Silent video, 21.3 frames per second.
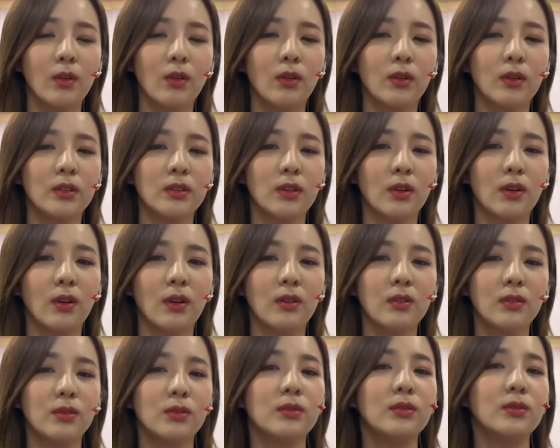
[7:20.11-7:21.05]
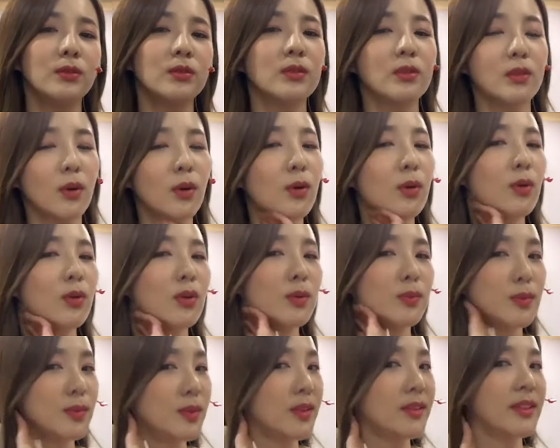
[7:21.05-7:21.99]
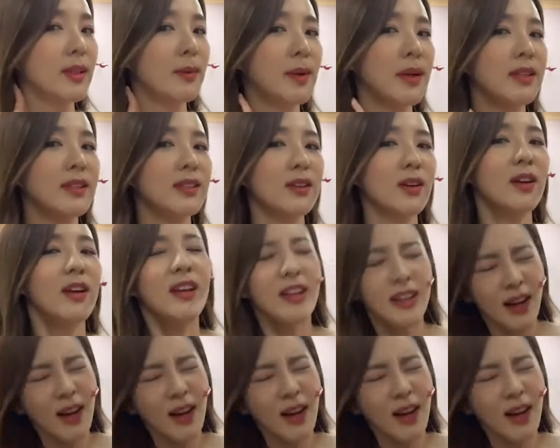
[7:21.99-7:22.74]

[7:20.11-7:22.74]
거기서 여러 곡을 불렀는데 말이죠.